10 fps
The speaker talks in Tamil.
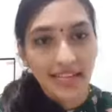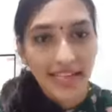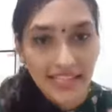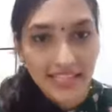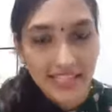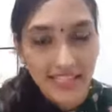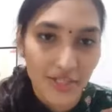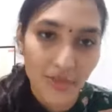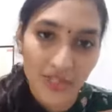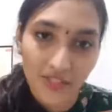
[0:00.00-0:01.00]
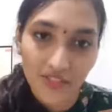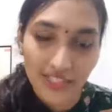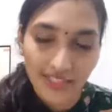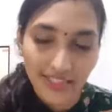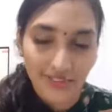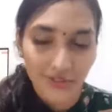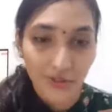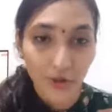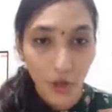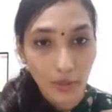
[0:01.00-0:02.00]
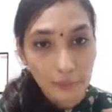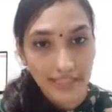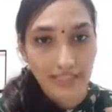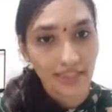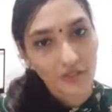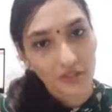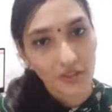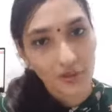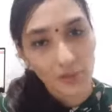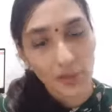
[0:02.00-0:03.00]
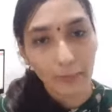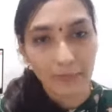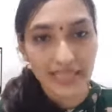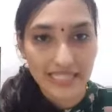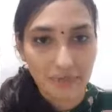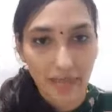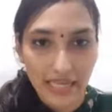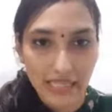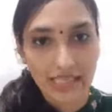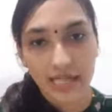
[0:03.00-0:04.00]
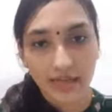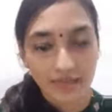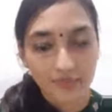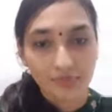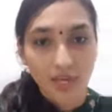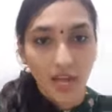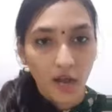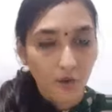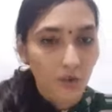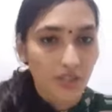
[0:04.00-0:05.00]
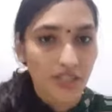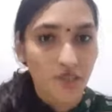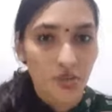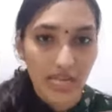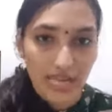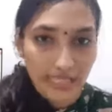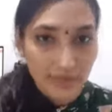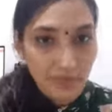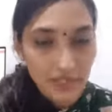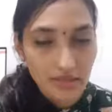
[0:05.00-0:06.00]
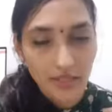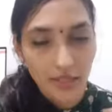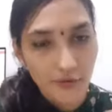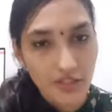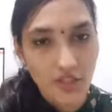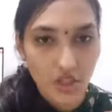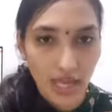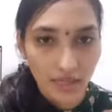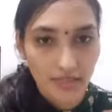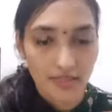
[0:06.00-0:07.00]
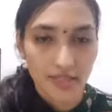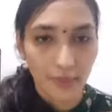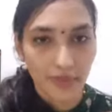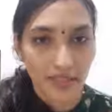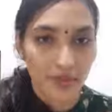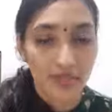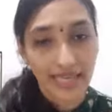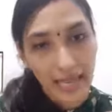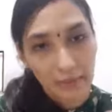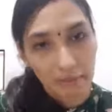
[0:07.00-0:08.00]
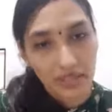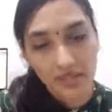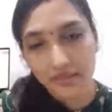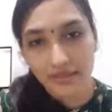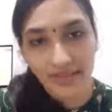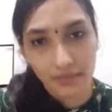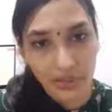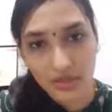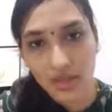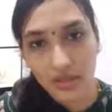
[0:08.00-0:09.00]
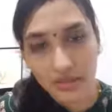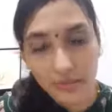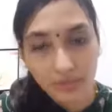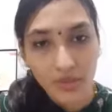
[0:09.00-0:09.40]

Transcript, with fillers: ஹாய் லக்ஷ்மி தேவி ஹியர் இது ஒரு லாங் பெண்டிங் வீடியோ பிளிஸ் ஃபேட்ஸ்க்காக அவங்க ஒரு டிரான்ஸ்பரண்ட் கவர் சேலஞ்ச் அப்படிங்கிற ஒரு கேம்பெயினை கண்டக்ட் பண்ணுறாங்க